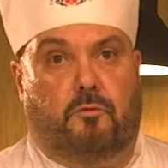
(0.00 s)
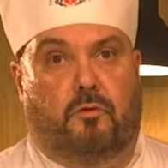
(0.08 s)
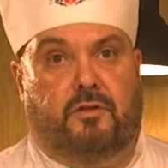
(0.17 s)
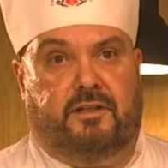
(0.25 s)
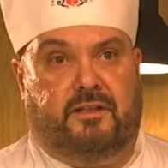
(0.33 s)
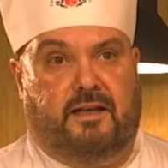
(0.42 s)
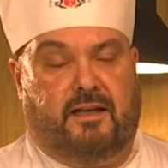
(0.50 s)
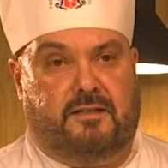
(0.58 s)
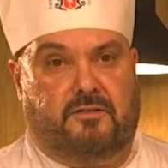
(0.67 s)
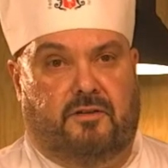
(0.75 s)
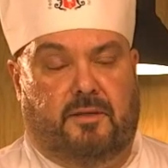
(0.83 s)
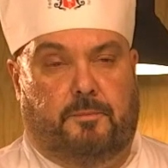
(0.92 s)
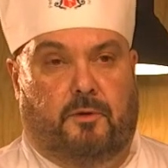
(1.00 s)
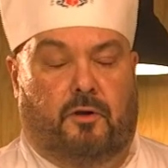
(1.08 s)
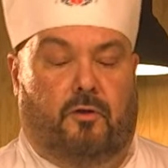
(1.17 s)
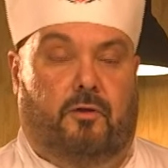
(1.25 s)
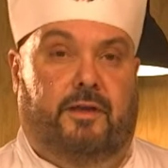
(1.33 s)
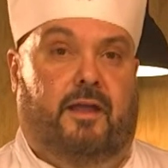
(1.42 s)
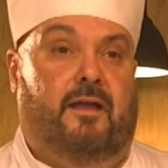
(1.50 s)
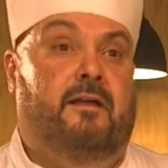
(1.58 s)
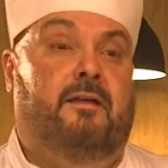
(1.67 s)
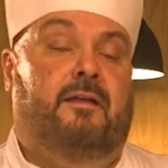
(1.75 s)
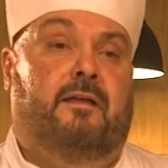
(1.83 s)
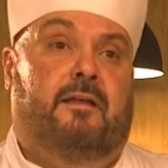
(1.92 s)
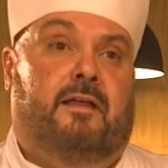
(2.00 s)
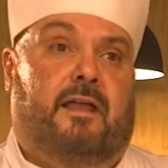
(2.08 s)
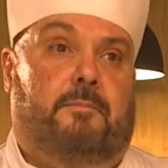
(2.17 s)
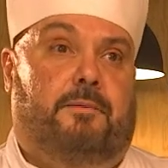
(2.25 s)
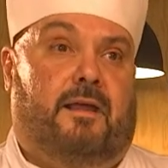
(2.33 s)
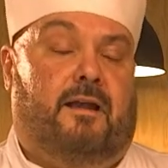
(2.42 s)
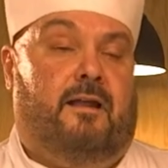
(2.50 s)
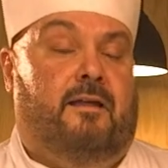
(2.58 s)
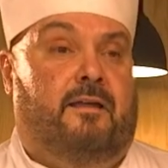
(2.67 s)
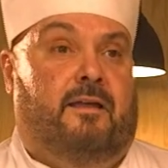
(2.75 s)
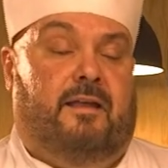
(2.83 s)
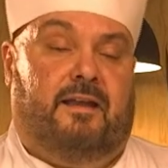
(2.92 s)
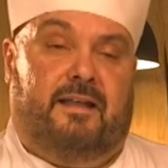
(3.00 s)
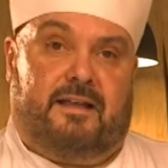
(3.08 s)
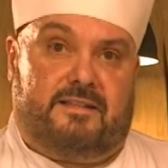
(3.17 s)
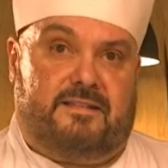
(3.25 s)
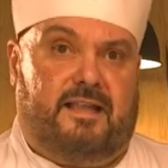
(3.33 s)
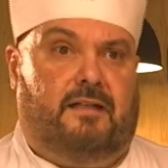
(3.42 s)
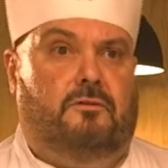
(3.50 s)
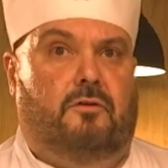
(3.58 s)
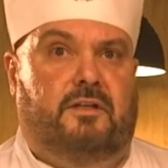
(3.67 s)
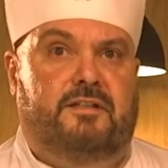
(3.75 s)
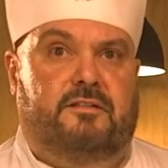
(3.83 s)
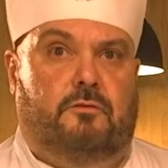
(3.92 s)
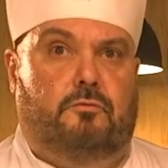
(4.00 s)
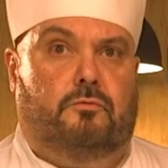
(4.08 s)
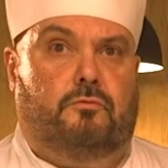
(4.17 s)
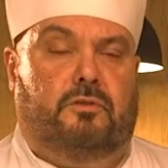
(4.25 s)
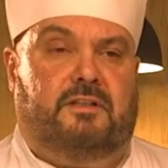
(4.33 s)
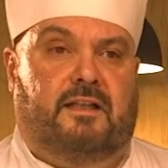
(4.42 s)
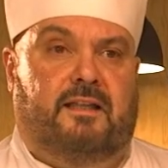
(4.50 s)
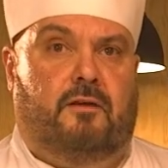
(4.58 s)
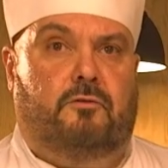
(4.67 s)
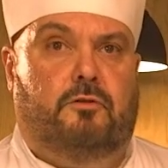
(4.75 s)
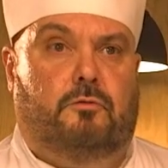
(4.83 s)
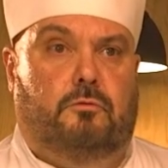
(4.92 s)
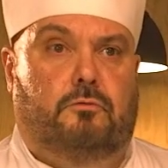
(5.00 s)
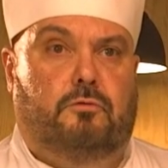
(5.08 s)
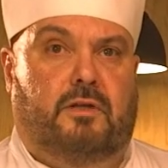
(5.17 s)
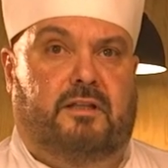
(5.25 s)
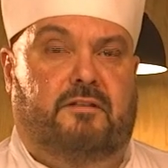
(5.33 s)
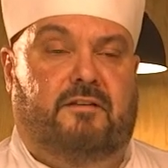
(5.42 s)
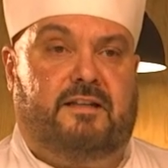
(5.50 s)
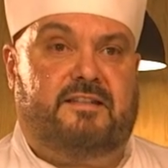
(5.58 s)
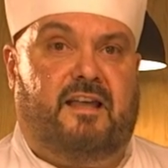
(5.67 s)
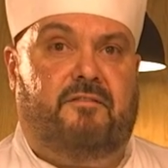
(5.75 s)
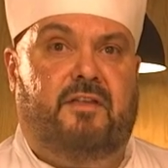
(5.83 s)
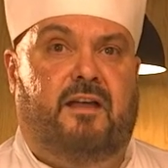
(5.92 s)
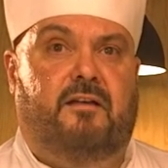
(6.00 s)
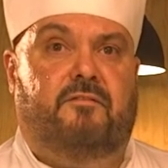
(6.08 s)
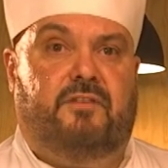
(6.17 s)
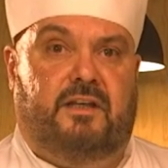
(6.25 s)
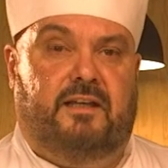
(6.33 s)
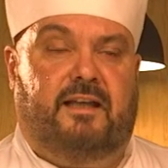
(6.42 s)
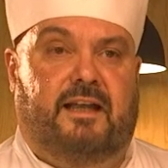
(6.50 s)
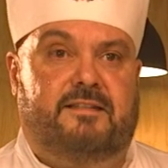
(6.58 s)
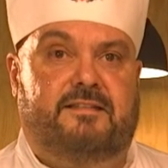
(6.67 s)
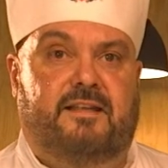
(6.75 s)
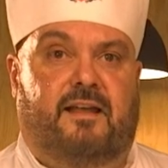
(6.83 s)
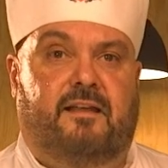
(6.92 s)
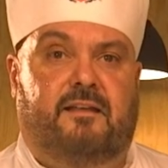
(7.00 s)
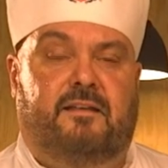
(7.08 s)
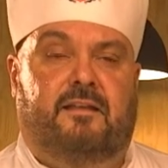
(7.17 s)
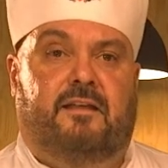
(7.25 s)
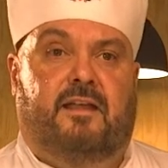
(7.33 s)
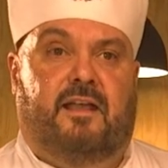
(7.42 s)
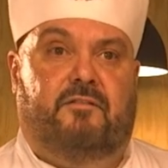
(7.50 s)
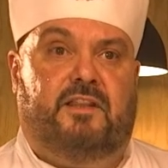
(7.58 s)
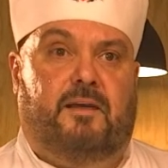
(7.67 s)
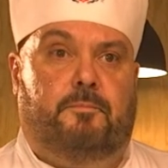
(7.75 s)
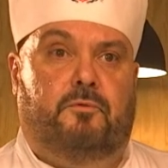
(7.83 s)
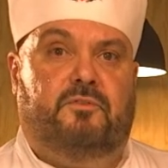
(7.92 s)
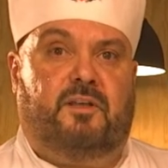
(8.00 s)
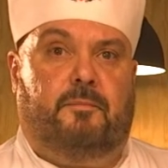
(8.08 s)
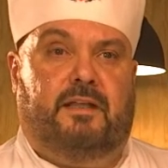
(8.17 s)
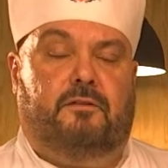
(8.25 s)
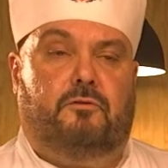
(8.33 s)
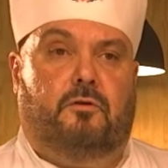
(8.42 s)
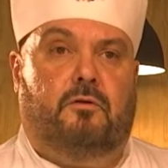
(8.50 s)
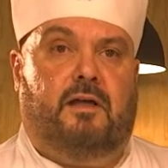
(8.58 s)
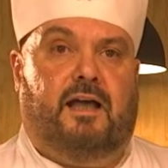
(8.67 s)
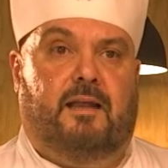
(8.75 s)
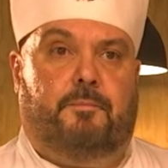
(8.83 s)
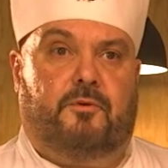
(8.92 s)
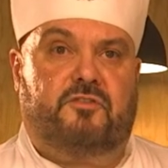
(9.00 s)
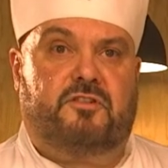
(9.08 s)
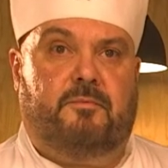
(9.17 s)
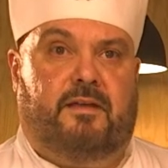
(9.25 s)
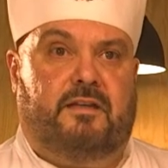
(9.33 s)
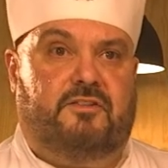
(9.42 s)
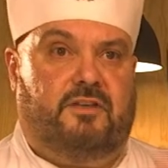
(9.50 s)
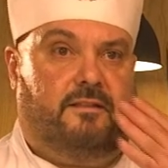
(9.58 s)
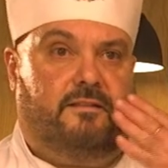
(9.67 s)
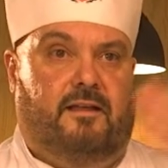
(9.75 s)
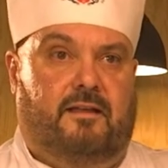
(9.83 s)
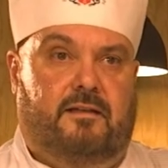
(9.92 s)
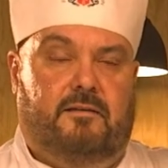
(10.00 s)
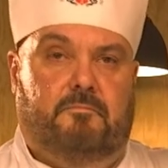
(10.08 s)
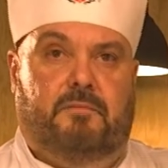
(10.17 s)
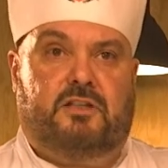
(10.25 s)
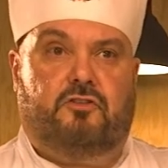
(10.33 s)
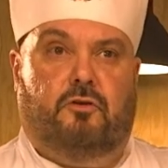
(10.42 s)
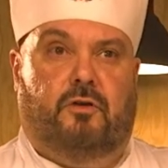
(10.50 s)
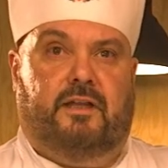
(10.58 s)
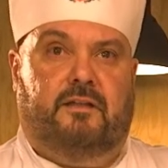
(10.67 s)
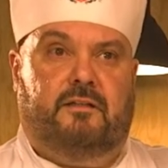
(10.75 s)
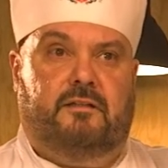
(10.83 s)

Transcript: Cuochi, Delegazione Polonia e per ringraziando l'Istituto Italiano di Cultura di Varsavia, vi ringrazia e vi dà appuntamento alla prossima ricetta. Bacioni,